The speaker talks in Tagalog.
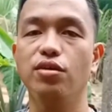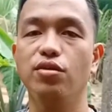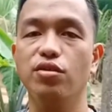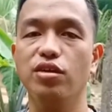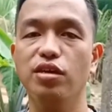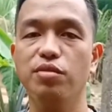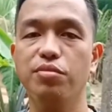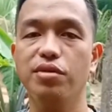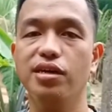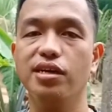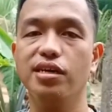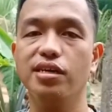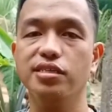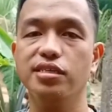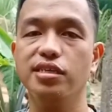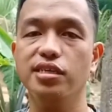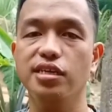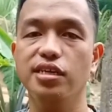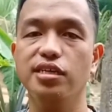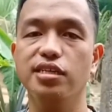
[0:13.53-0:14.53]
Okay mga
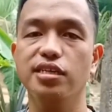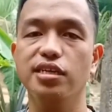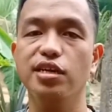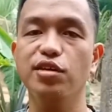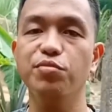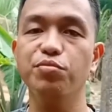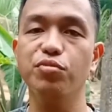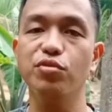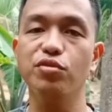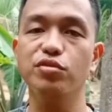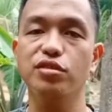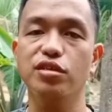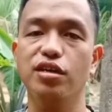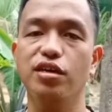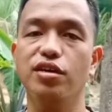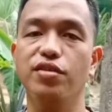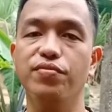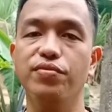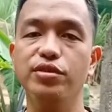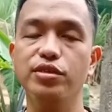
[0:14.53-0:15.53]
kasikin, ngayon po
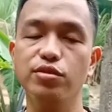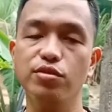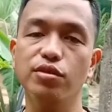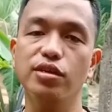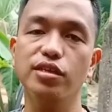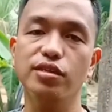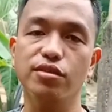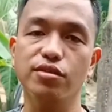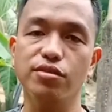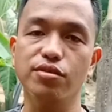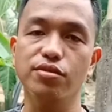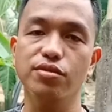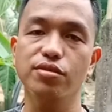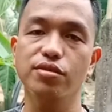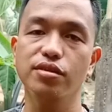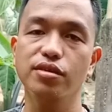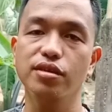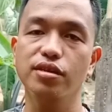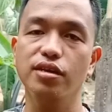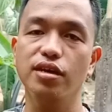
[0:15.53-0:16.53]
sa video na ito,
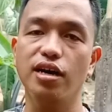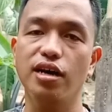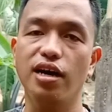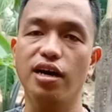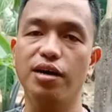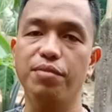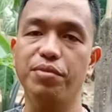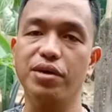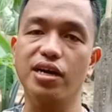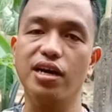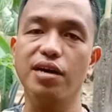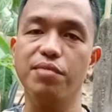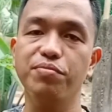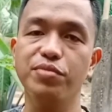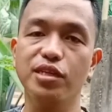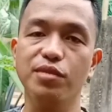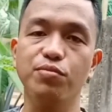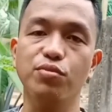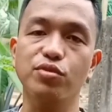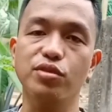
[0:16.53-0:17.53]
uh,
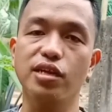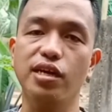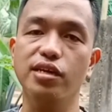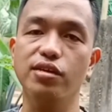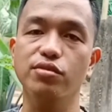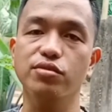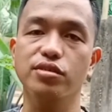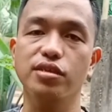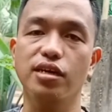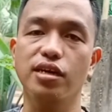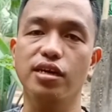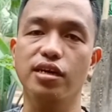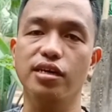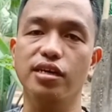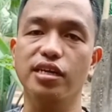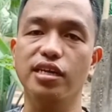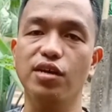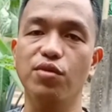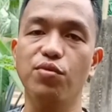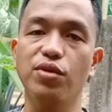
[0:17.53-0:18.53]
mag-update po tayo sa
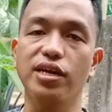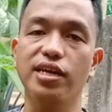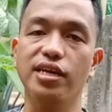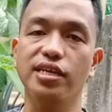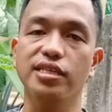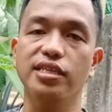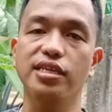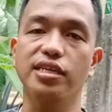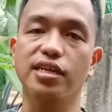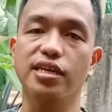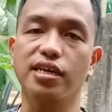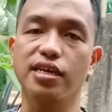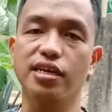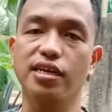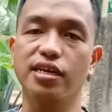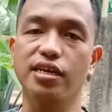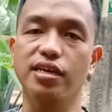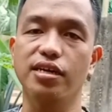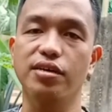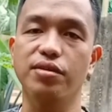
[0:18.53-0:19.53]
ginawa natin na
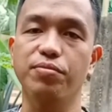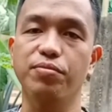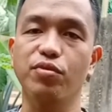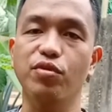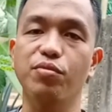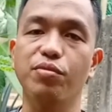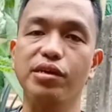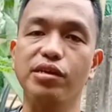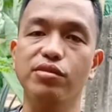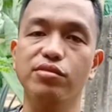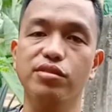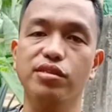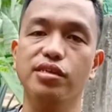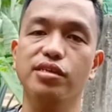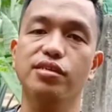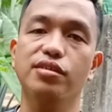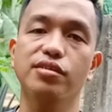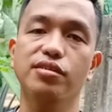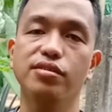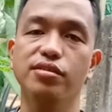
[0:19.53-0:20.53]

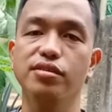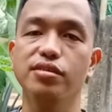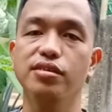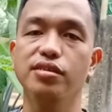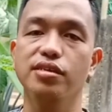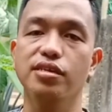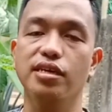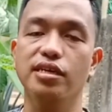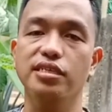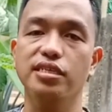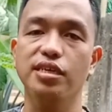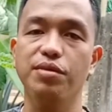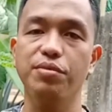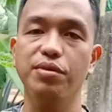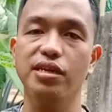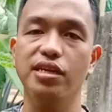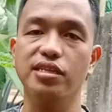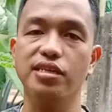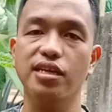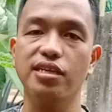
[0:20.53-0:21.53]
probiotic. Kasi
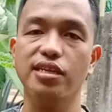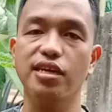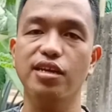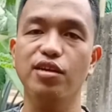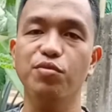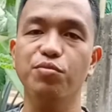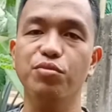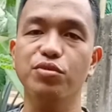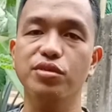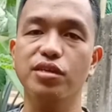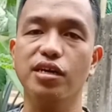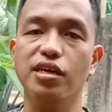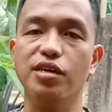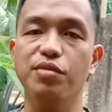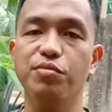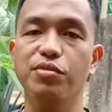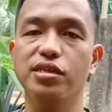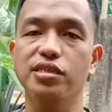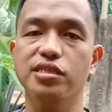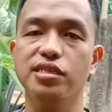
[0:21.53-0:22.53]
may nagtatanong po sa
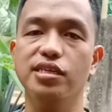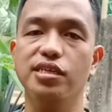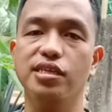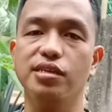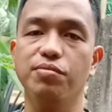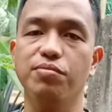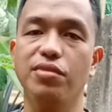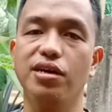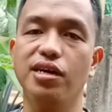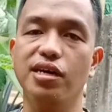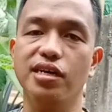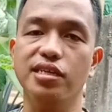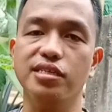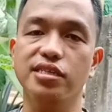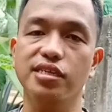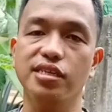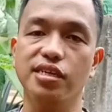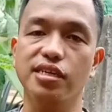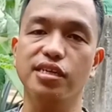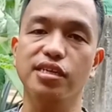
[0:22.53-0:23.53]
akin mga, chik, mga
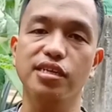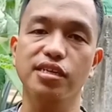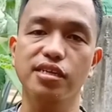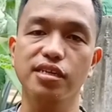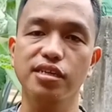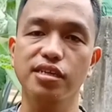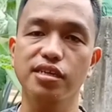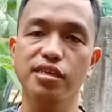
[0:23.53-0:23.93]
kasikin